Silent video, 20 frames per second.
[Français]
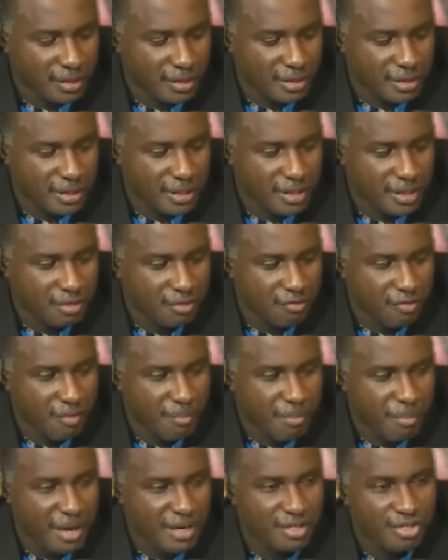qu'il ne fait
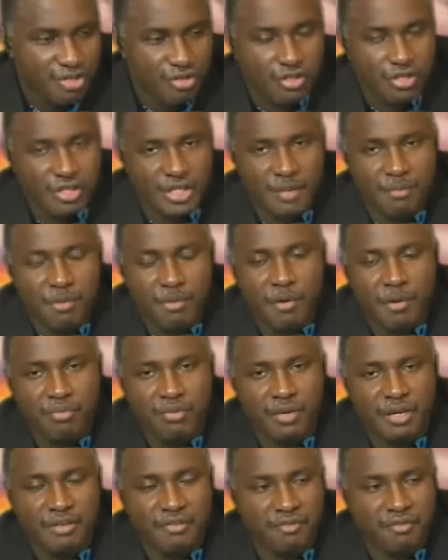pas les choses simplement
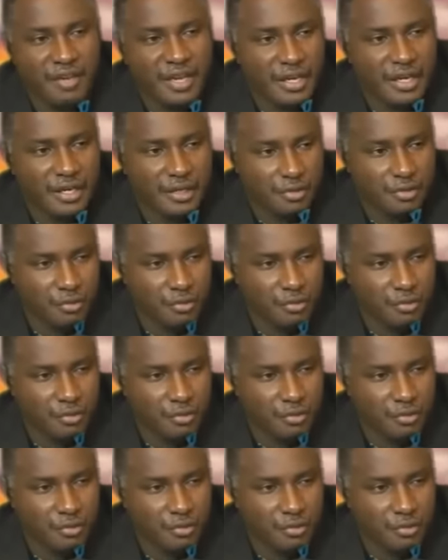pour les faire,